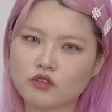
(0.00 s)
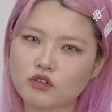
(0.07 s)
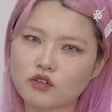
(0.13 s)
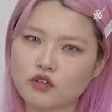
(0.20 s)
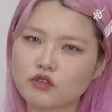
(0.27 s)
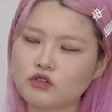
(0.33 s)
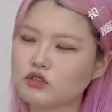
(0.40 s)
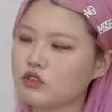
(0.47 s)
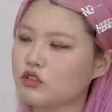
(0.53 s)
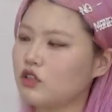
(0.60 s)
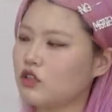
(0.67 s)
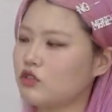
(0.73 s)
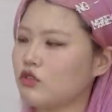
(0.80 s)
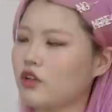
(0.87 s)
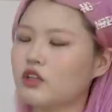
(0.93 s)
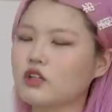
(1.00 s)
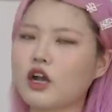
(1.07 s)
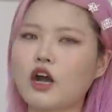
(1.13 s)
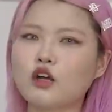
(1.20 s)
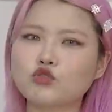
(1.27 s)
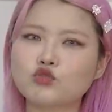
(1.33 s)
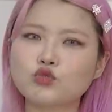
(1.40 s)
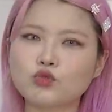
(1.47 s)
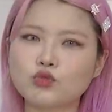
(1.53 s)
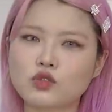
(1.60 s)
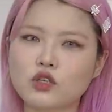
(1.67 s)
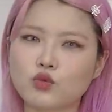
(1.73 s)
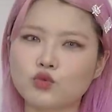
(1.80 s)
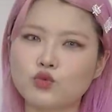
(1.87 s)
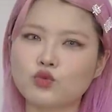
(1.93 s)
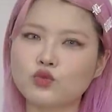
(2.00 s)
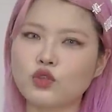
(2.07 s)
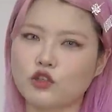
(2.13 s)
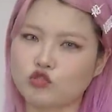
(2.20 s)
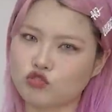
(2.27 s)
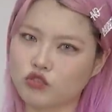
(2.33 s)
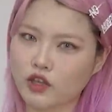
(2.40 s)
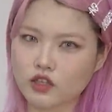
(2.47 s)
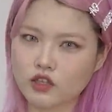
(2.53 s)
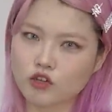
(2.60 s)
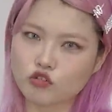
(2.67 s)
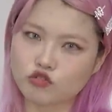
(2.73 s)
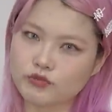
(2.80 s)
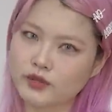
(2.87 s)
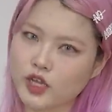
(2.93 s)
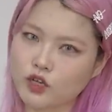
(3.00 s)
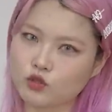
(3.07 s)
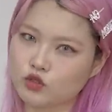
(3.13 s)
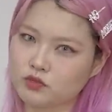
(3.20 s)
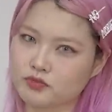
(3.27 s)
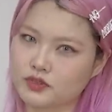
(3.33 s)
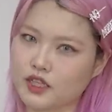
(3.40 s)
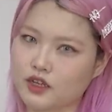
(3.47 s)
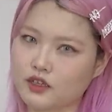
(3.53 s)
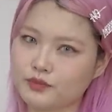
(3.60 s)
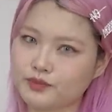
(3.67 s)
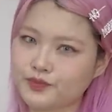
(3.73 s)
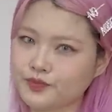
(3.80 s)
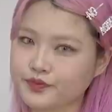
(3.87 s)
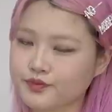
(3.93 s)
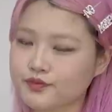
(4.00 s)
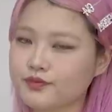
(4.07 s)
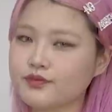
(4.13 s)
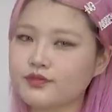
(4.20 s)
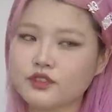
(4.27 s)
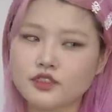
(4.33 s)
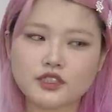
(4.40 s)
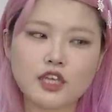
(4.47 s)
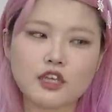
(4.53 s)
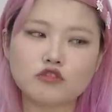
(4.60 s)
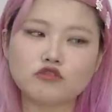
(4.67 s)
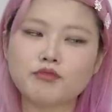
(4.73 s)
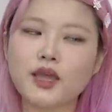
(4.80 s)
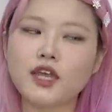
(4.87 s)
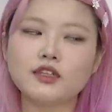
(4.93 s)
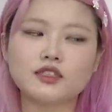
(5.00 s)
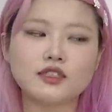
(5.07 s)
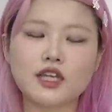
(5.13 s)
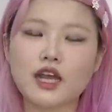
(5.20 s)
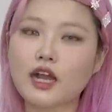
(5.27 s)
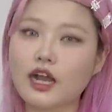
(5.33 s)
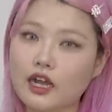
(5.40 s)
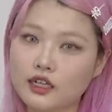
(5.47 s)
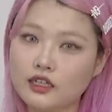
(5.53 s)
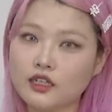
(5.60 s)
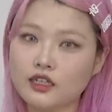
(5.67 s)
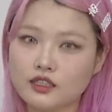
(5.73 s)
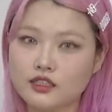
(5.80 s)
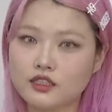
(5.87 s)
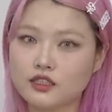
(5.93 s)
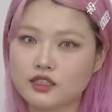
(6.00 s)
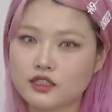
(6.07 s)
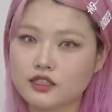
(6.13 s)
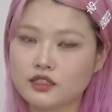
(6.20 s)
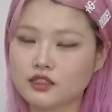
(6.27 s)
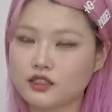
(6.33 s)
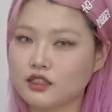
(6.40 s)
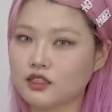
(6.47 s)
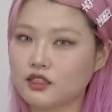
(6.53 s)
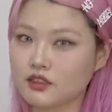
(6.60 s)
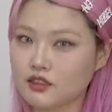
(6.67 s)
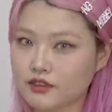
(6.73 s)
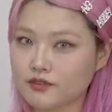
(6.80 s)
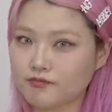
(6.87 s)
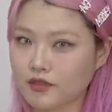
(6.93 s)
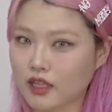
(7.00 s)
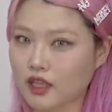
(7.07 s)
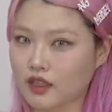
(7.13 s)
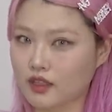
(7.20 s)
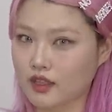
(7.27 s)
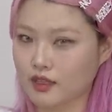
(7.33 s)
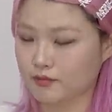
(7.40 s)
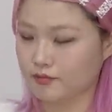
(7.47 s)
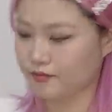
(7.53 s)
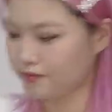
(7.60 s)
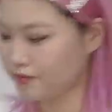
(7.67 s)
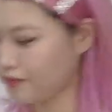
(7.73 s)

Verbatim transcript: 이렇게 그래서 얘는 가죽 소재로도 나중에 하나 구매하고 싶다. 재구매 의사 가, 있는 아이템.